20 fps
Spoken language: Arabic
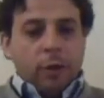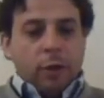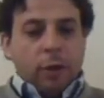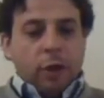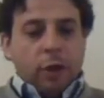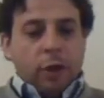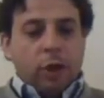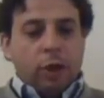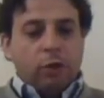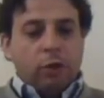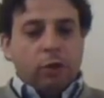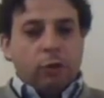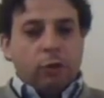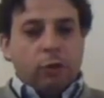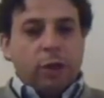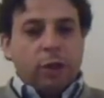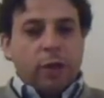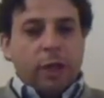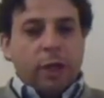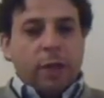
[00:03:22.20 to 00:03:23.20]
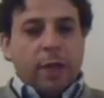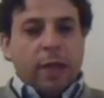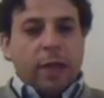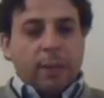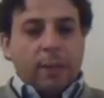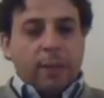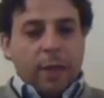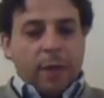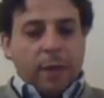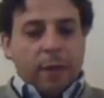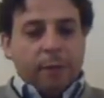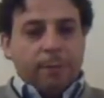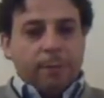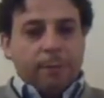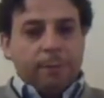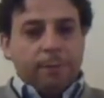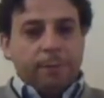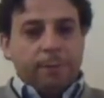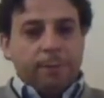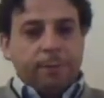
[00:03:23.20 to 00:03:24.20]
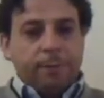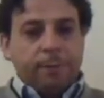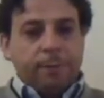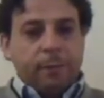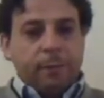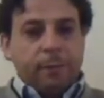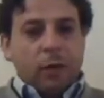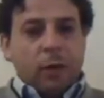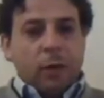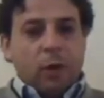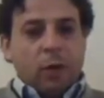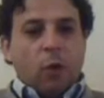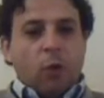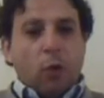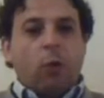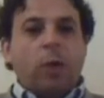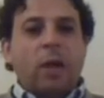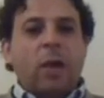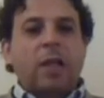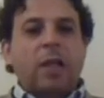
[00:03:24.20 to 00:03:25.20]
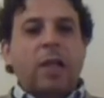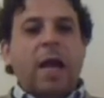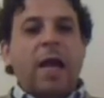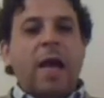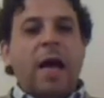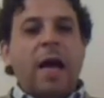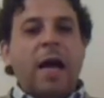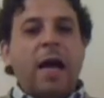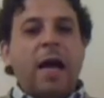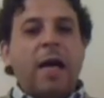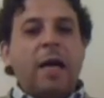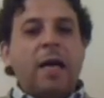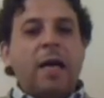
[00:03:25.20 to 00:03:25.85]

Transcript: إيديولوجية كاملة وأجعلها